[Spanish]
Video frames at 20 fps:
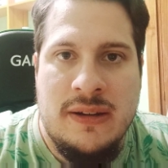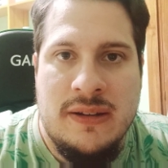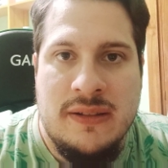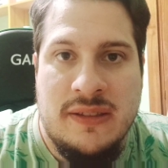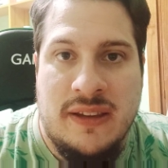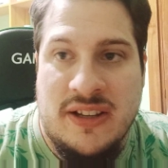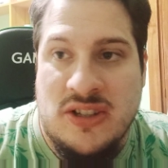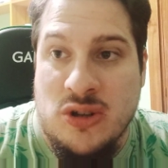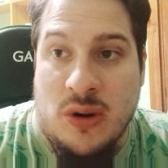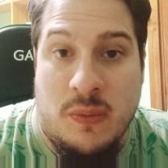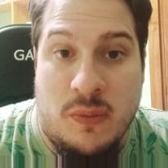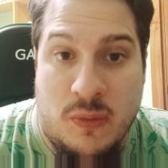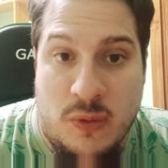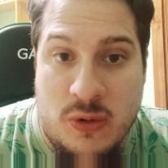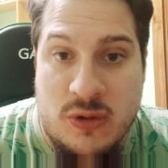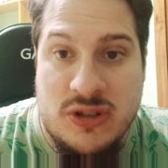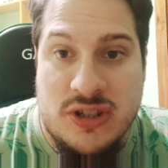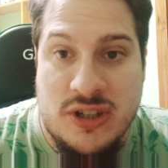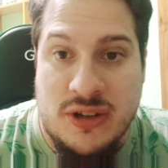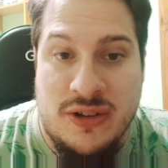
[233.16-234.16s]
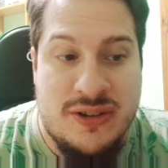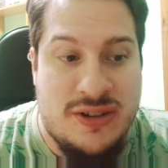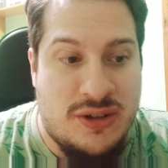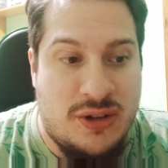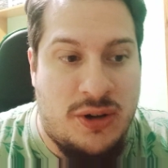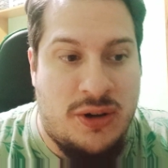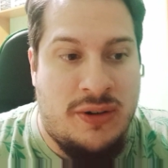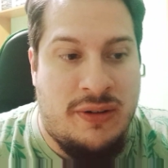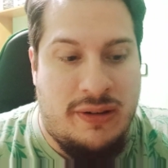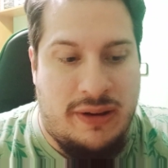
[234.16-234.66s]
De hecho, muchos,
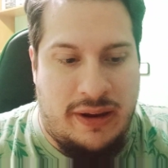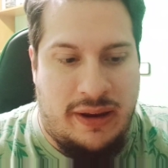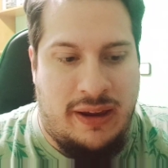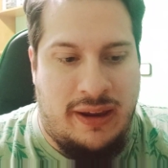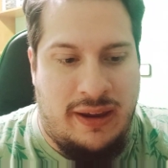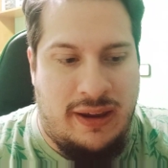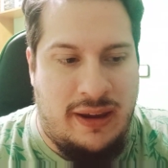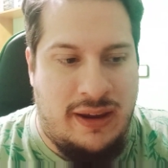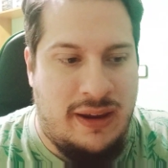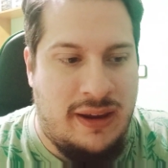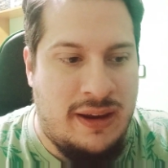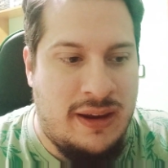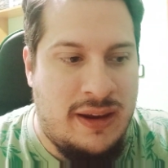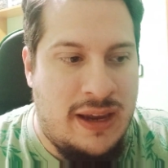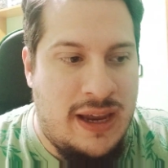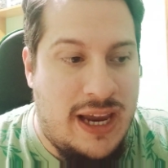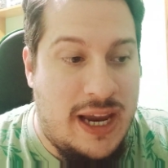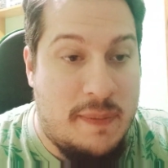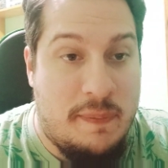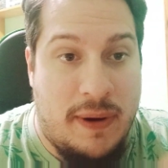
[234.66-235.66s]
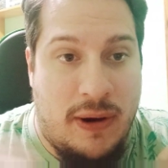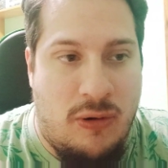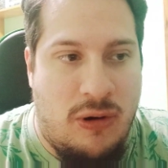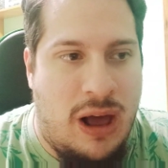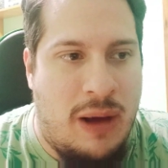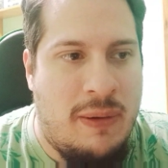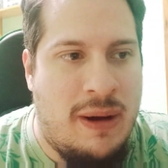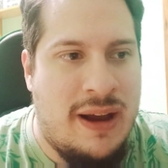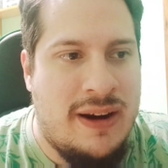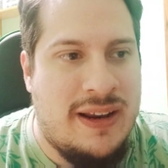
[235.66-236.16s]
¿no? Eh,
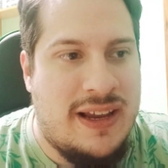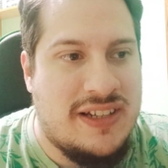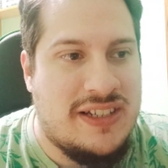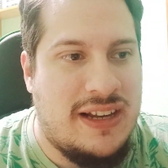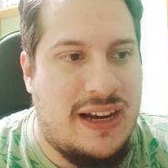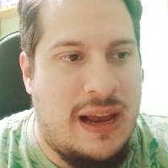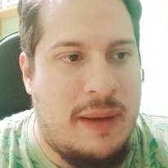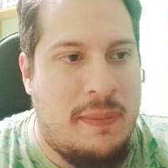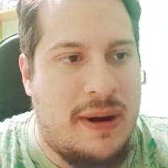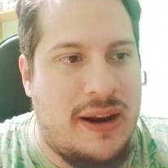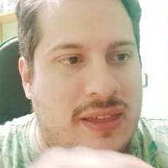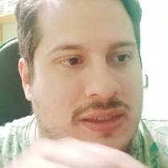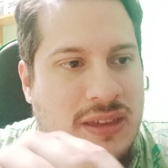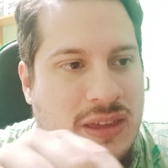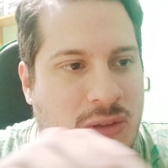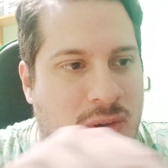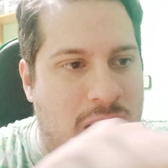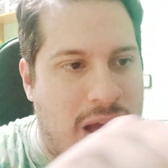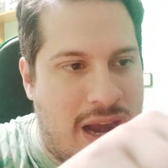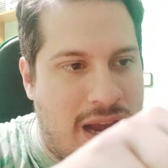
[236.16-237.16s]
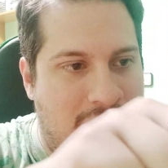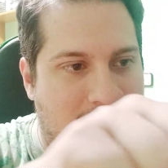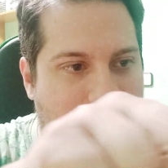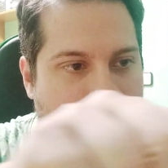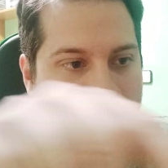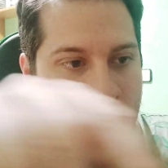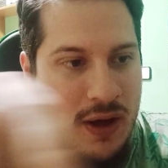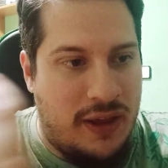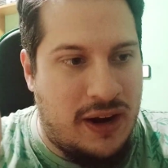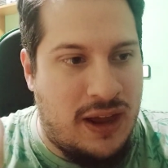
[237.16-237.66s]
especulaban que sería parecido al
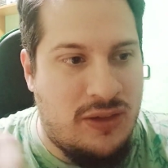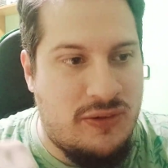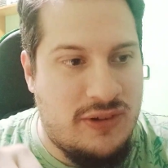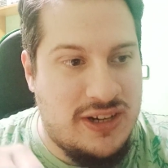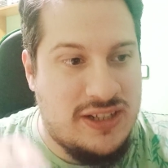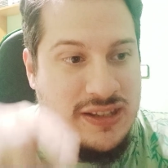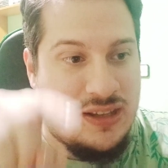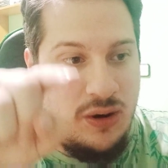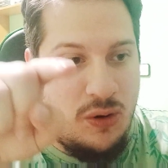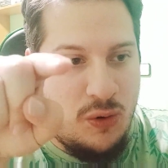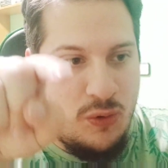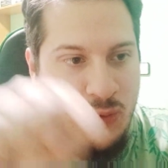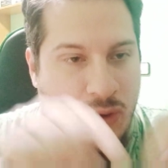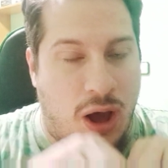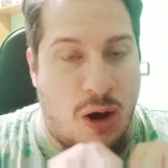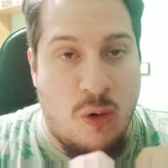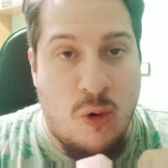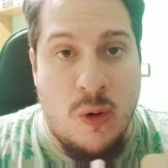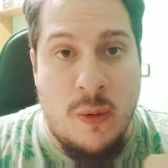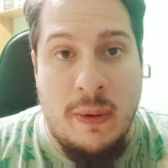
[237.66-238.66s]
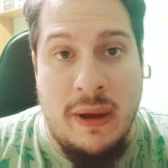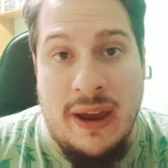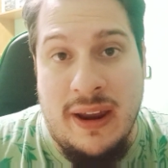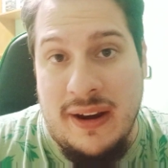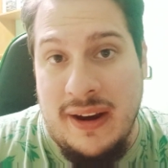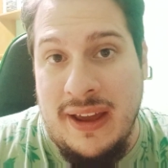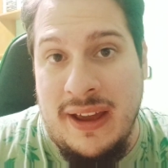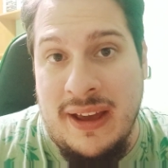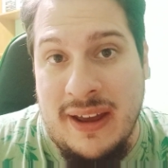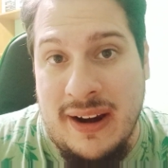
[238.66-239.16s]
cuadrado este con una V
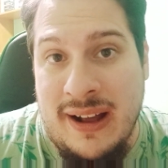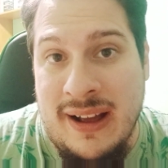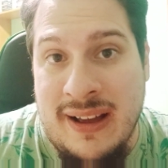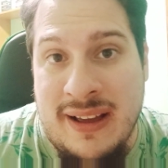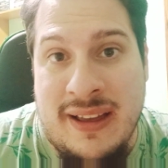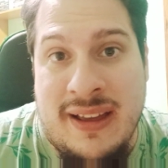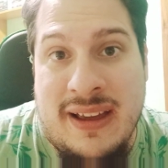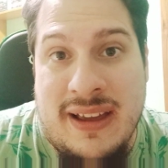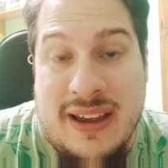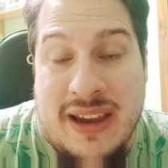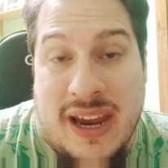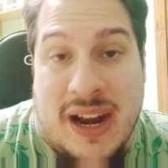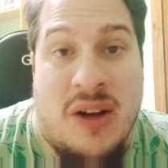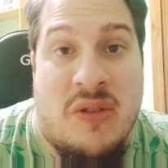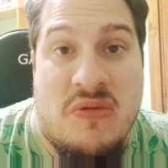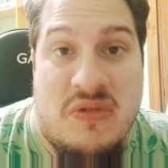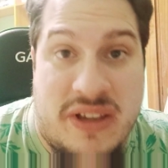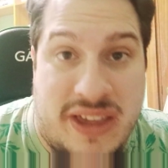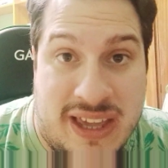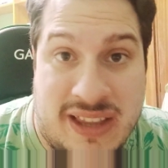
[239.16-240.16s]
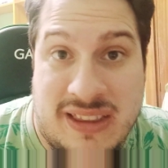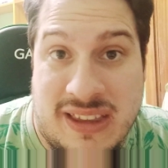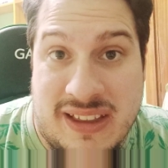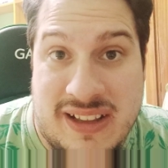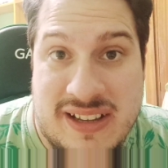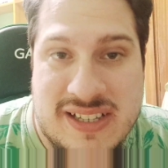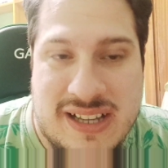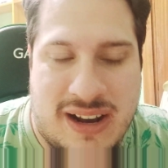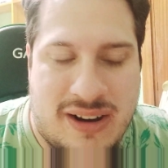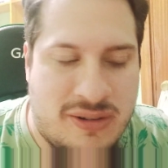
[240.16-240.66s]
negra, que era un kit de
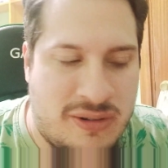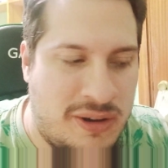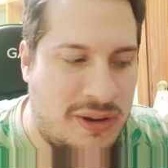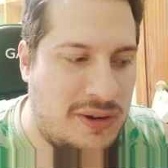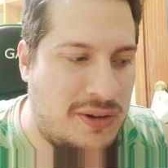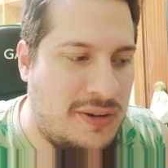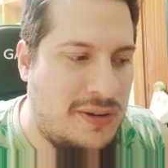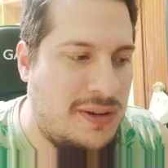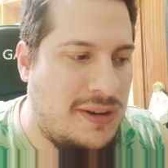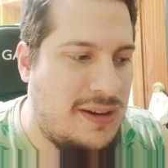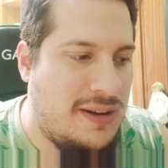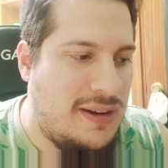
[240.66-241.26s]
desarrollo.